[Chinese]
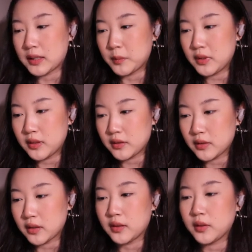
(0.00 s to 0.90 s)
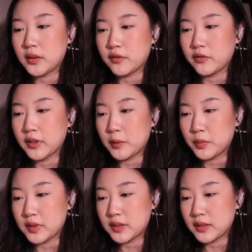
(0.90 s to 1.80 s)
咱们其实可能有点负担
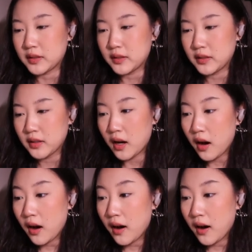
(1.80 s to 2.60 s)
不起。啊，